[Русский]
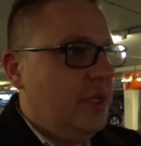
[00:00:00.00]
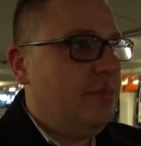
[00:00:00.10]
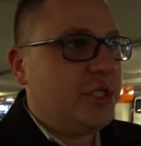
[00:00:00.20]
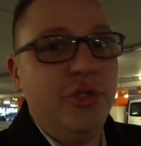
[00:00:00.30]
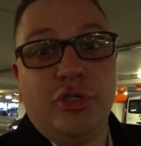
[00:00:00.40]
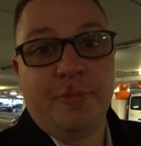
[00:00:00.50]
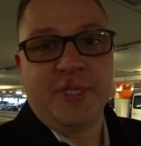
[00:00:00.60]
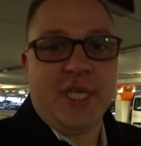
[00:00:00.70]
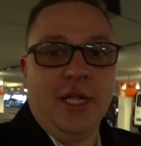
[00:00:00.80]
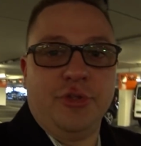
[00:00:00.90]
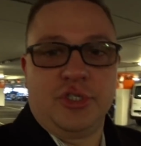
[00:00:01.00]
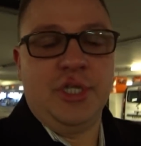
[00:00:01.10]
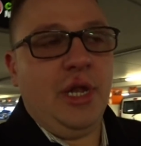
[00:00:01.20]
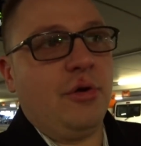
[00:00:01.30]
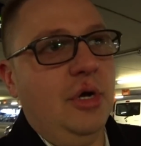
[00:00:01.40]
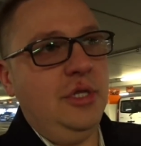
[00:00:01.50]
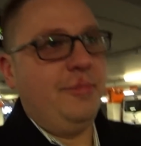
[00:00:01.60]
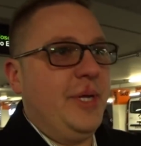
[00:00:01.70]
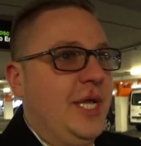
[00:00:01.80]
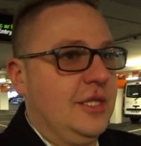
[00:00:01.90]
Машину еще поставил тоже далеко,
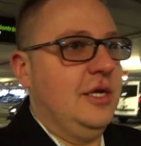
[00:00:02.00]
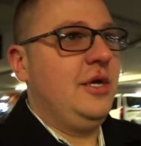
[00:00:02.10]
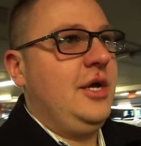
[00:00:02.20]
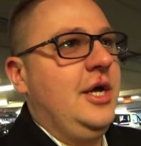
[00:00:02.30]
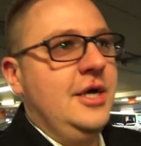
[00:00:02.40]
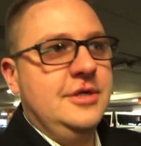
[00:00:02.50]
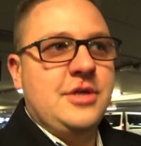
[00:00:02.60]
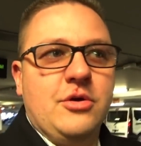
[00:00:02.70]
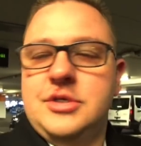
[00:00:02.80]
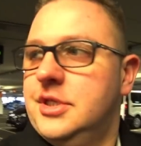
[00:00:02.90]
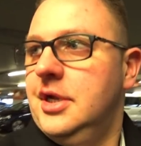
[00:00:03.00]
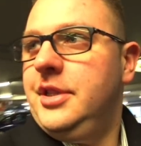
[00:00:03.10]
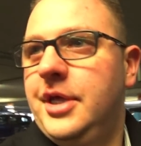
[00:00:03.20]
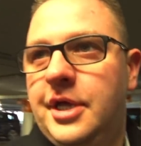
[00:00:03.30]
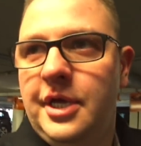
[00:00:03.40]
непонятно с какой стороны.